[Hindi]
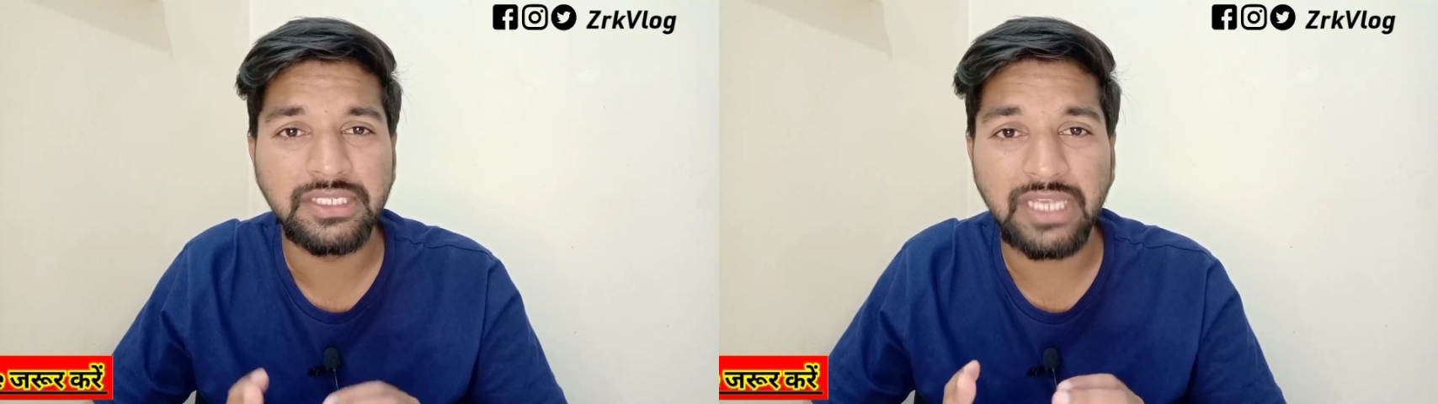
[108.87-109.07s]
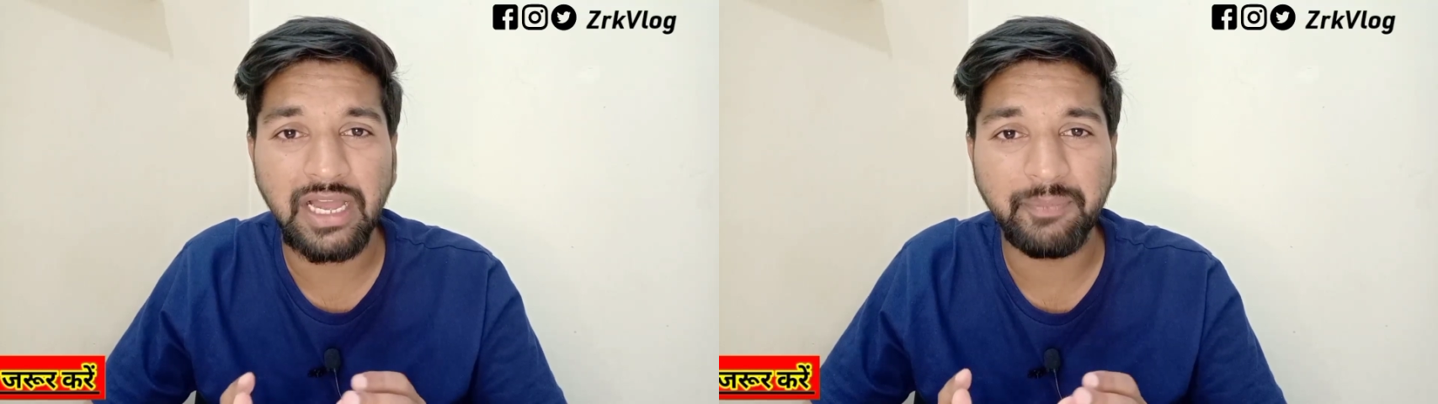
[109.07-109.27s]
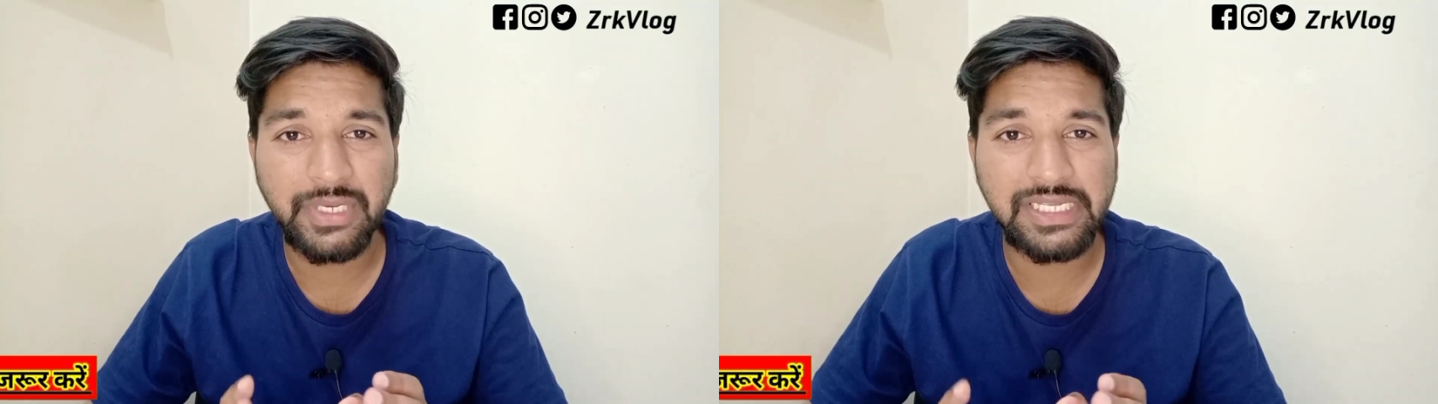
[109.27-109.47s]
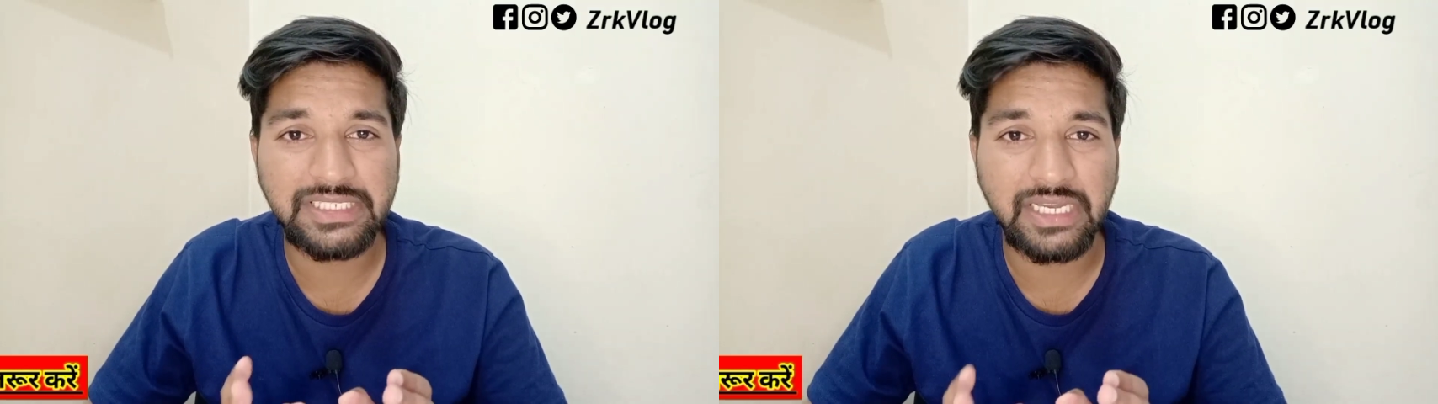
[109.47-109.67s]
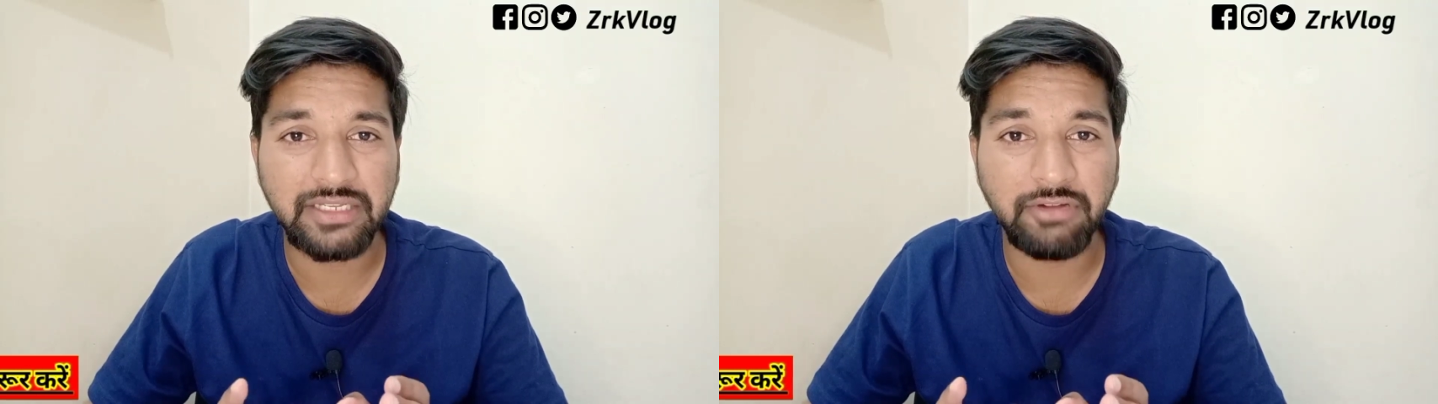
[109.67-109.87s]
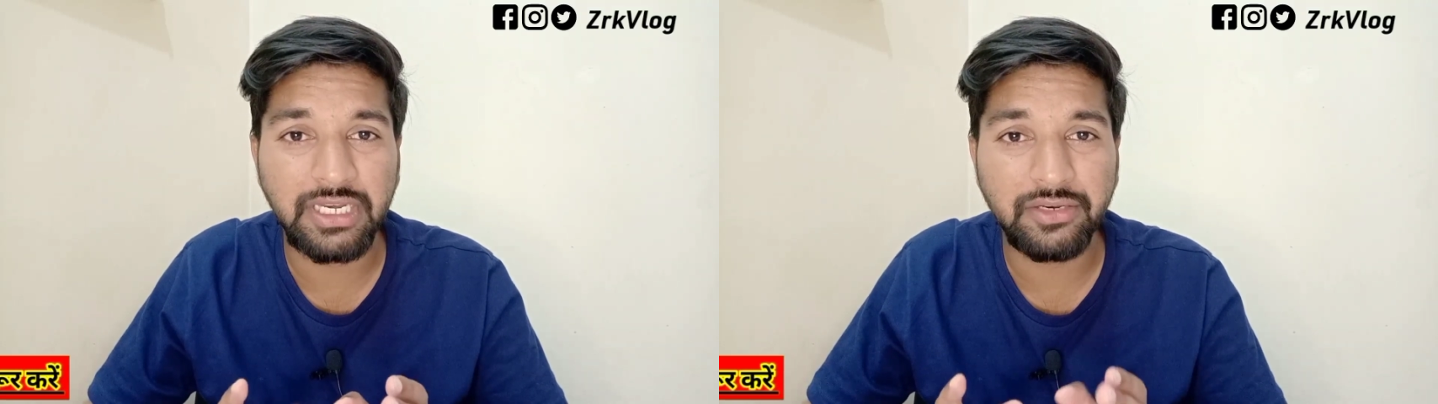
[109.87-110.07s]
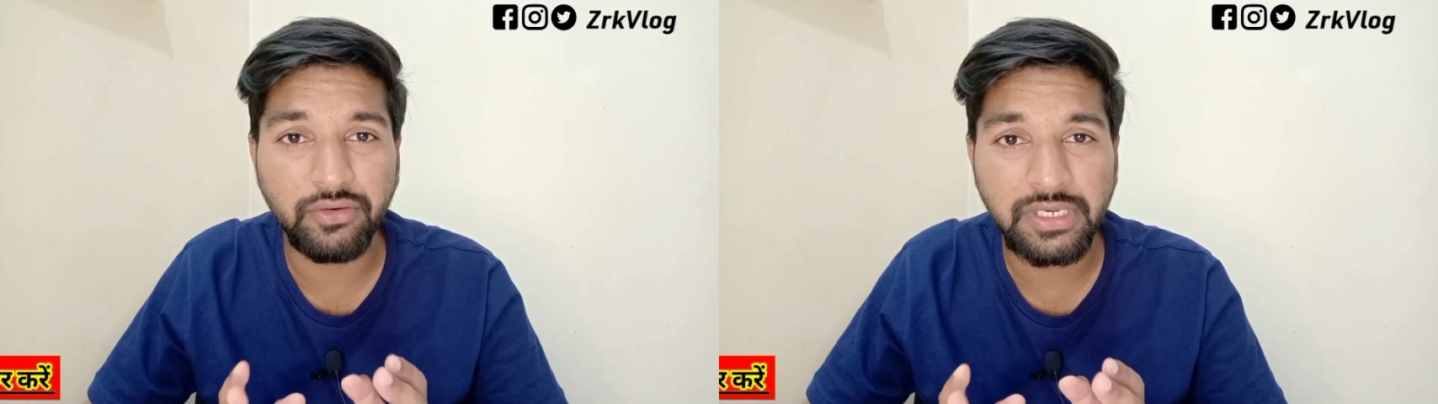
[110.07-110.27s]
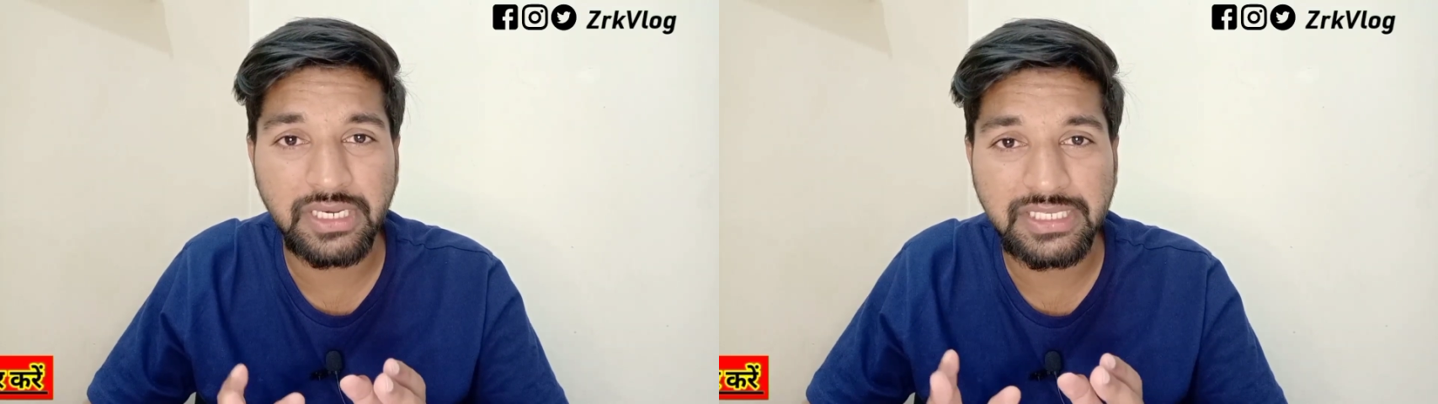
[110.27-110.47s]
यहाँ पे ले जाने वाले
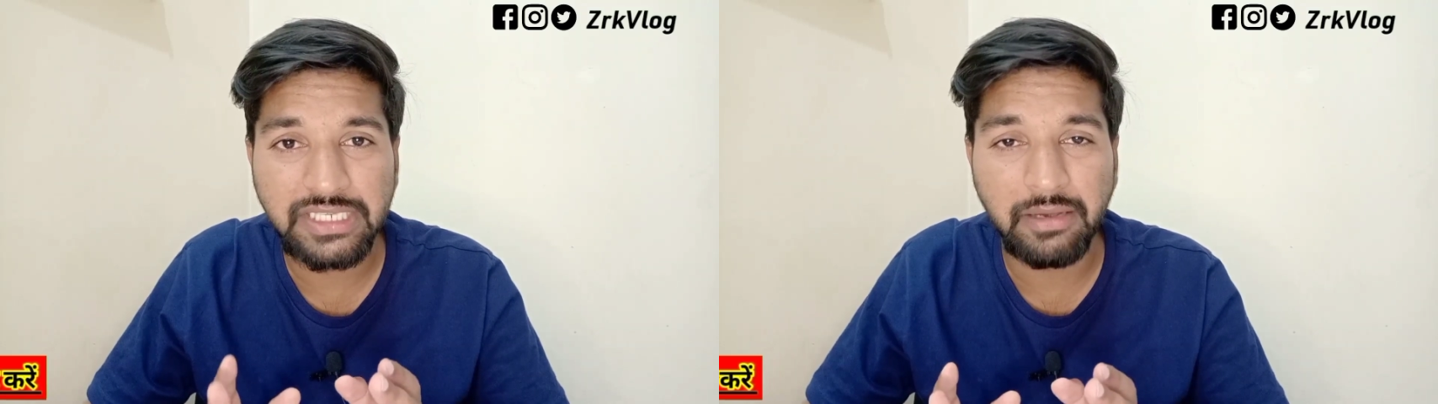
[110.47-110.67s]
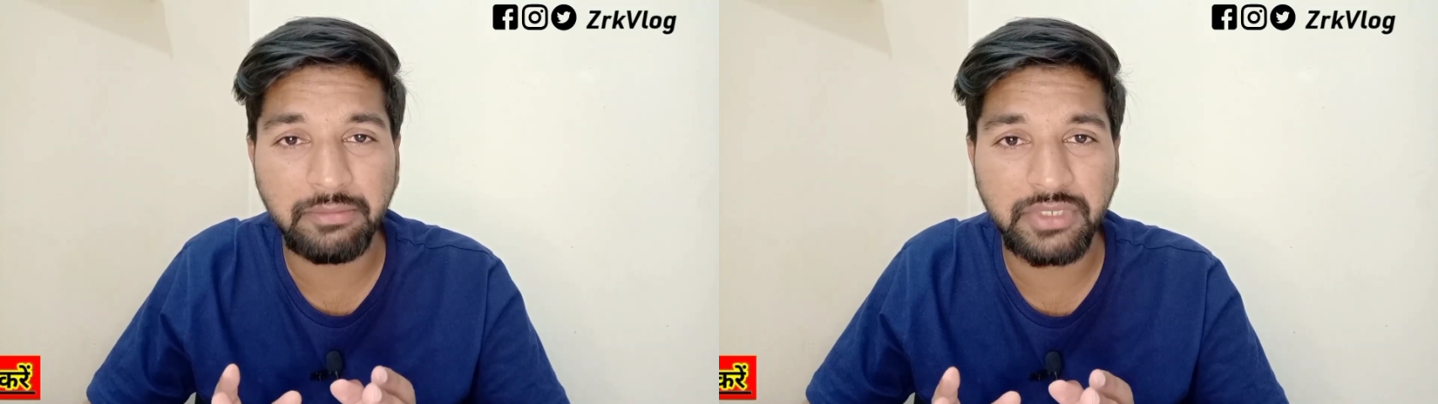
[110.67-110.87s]
लोग ले जा